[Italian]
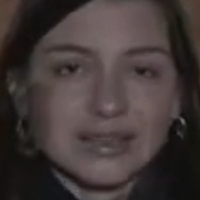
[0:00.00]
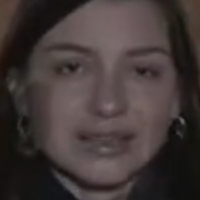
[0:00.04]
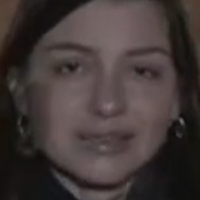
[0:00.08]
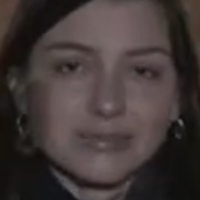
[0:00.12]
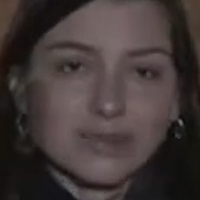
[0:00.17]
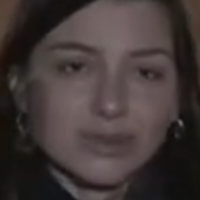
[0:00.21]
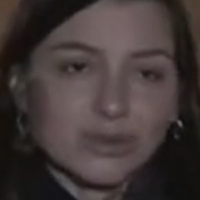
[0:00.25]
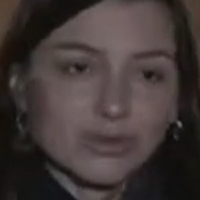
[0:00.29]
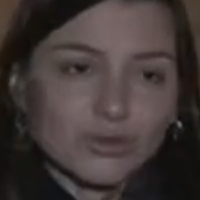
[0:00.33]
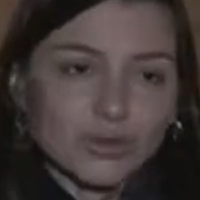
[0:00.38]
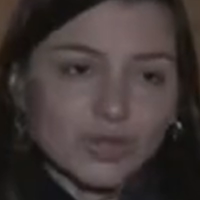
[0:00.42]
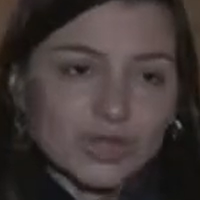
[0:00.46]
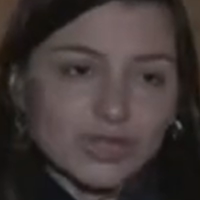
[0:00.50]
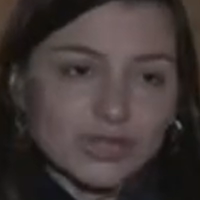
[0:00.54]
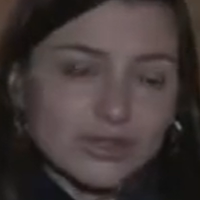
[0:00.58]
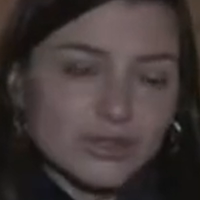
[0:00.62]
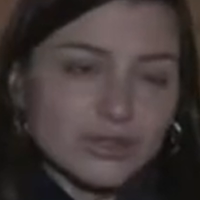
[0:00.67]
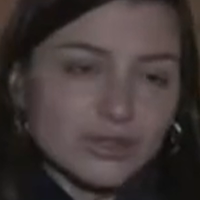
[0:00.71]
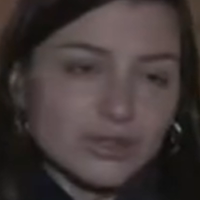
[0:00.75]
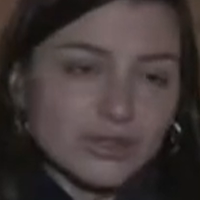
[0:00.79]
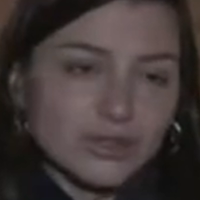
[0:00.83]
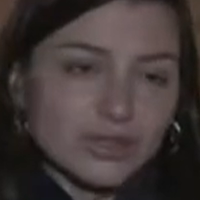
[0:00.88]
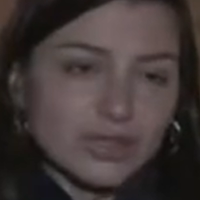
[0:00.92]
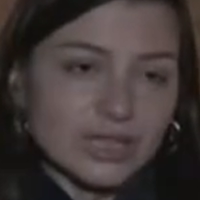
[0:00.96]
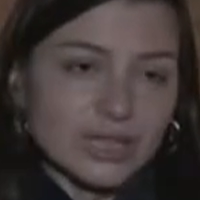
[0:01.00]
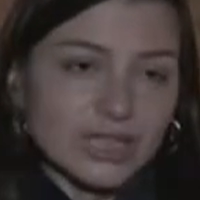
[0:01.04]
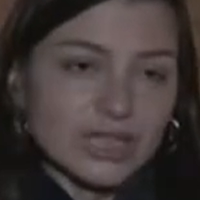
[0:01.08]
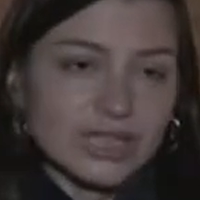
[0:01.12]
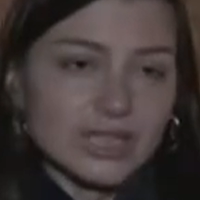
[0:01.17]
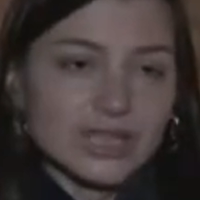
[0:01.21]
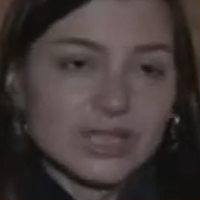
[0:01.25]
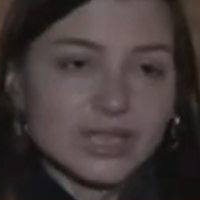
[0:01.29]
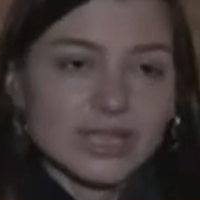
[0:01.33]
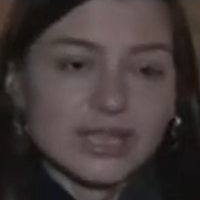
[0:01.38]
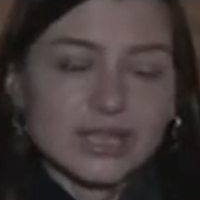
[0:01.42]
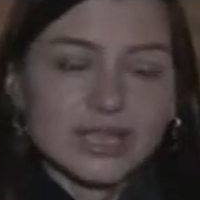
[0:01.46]
di manutenzione
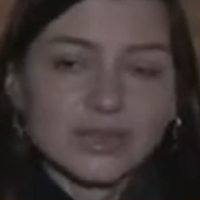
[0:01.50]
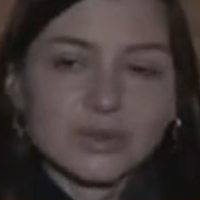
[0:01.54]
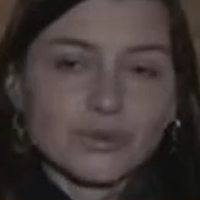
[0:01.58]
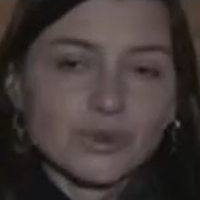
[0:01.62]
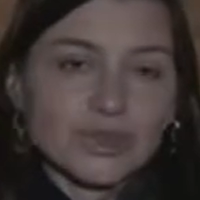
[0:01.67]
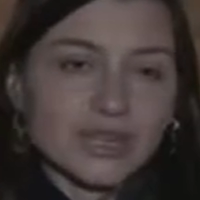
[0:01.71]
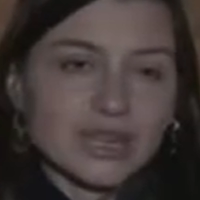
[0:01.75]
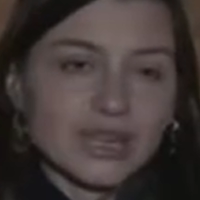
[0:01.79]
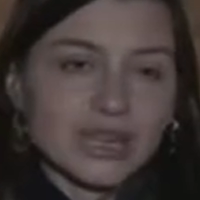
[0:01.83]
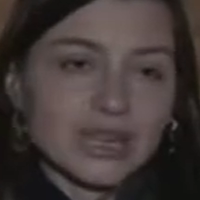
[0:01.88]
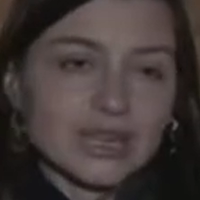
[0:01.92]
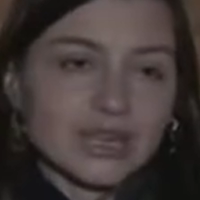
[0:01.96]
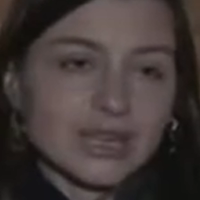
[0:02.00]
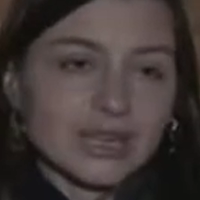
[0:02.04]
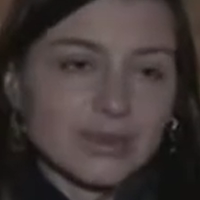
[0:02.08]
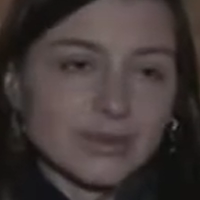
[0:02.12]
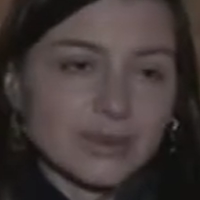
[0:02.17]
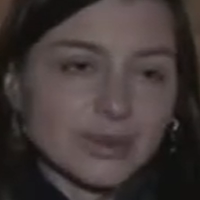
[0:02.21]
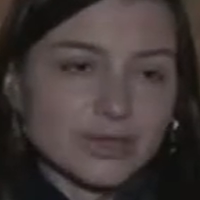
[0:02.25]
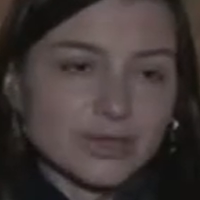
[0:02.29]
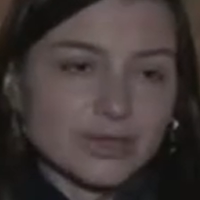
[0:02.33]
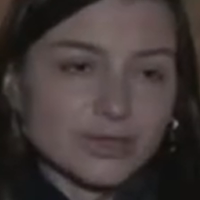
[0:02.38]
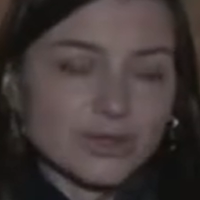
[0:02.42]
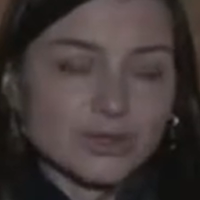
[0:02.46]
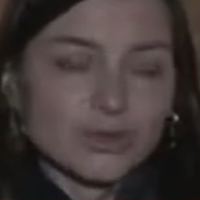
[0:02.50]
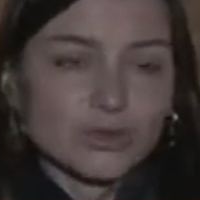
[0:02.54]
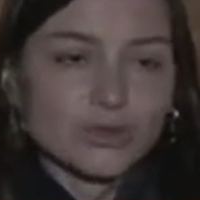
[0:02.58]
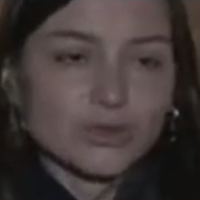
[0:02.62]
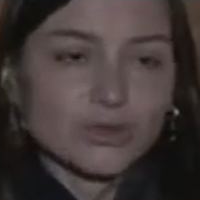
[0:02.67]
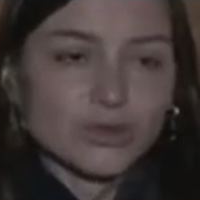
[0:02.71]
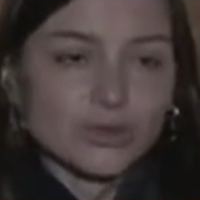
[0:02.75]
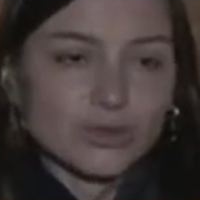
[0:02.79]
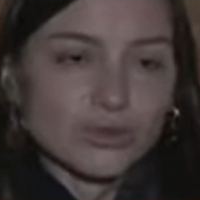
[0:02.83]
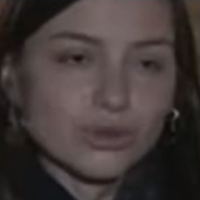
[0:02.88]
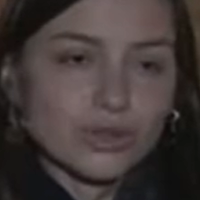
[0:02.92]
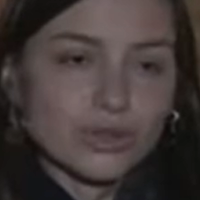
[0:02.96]
e quindi anche per noi
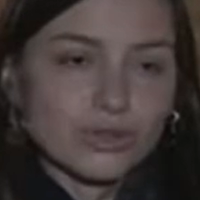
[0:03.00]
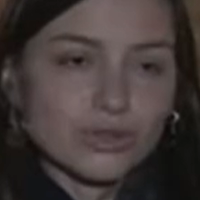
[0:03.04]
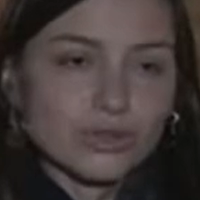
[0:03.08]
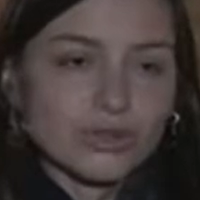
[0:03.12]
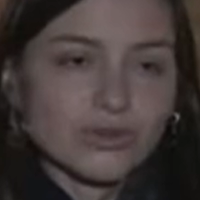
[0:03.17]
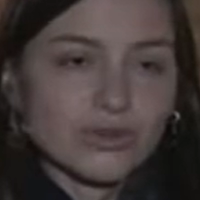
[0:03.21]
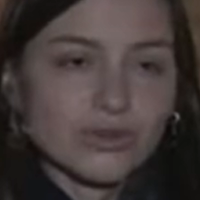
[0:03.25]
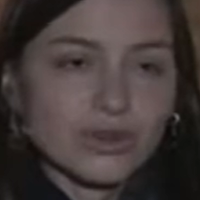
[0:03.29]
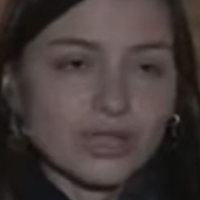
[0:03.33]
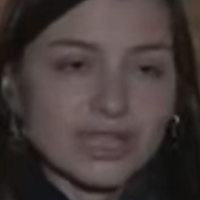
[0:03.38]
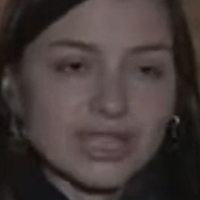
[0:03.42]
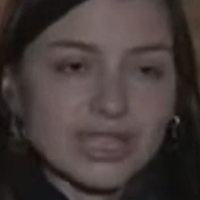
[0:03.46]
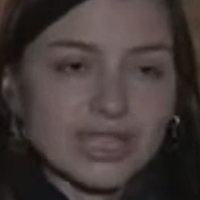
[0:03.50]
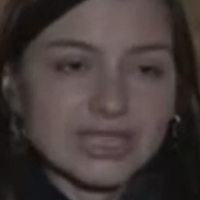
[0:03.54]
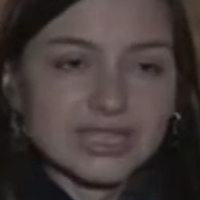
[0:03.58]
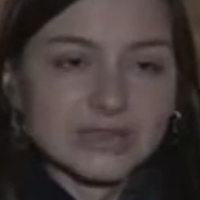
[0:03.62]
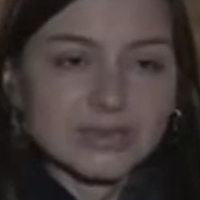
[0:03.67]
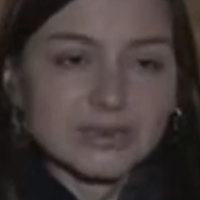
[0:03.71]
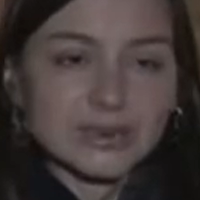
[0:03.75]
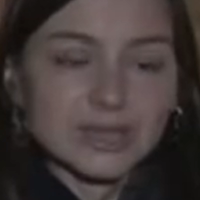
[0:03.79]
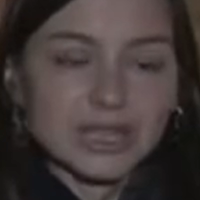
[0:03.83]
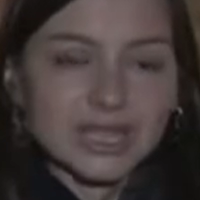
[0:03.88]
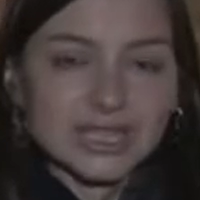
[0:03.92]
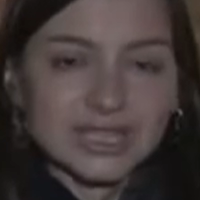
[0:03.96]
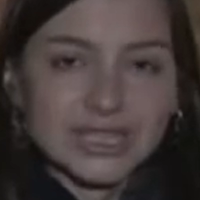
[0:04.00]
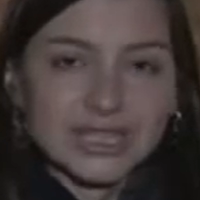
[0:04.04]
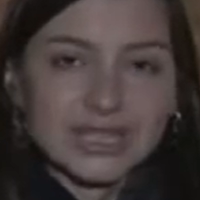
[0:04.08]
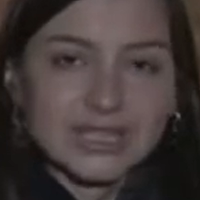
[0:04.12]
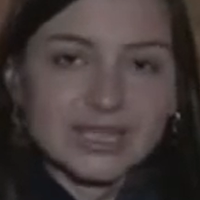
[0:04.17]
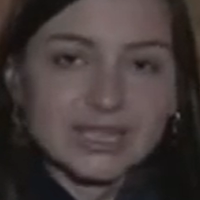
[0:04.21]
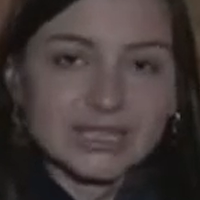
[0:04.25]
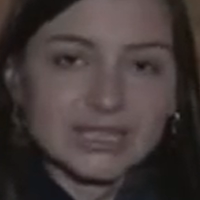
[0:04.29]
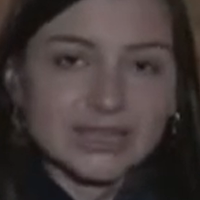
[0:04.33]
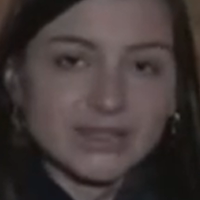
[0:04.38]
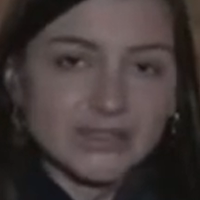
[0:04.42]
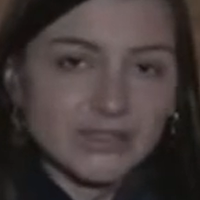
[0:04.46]
tutto questo vuol dire poter
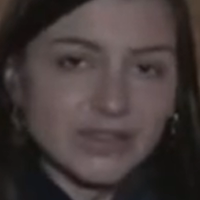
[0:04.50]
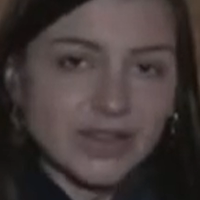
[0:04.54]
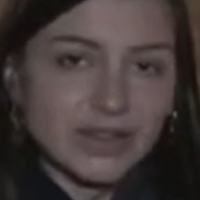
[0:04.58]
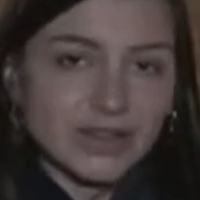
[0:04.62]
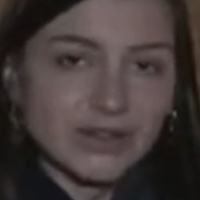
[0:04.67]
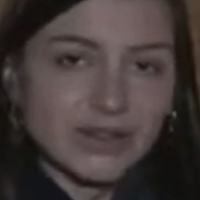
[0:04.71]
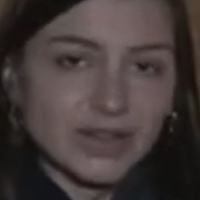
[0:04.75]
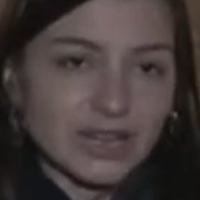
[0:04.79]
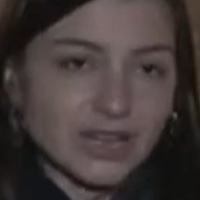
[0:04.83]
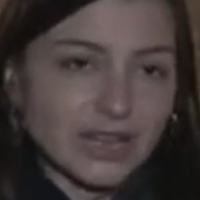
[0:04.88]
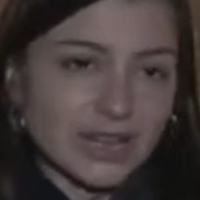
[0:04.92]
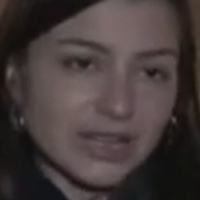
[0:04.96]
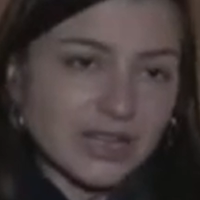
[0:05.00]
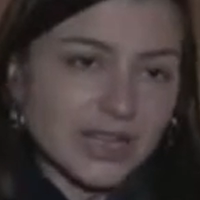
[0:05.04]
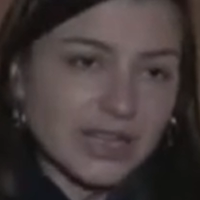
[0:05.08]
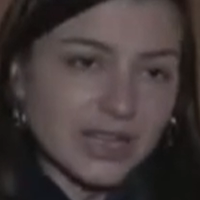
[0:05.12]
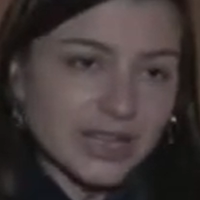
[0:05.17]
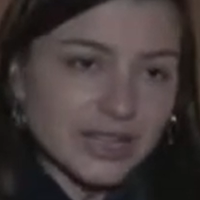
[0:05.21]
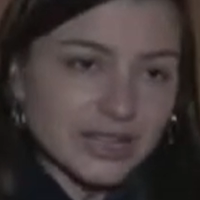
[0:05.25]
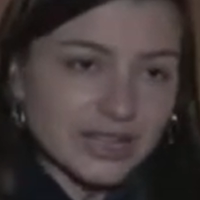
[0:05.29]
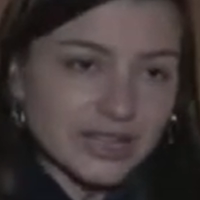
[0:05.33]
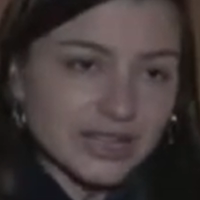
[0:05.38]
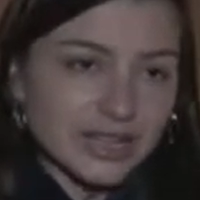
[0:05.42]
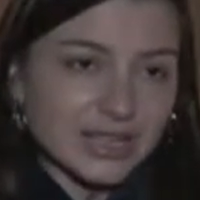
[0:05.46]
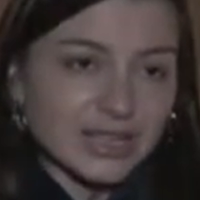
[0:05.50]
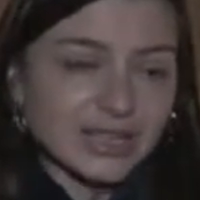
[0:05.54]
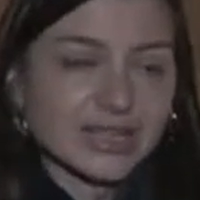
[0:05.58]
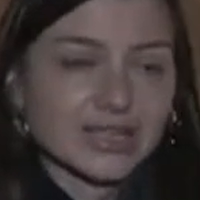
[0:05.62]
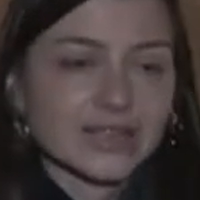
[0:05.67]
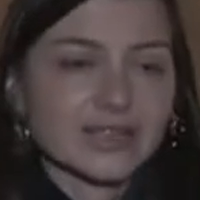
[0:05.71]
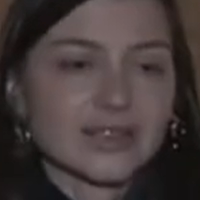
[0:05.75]
essere a fianco al cliente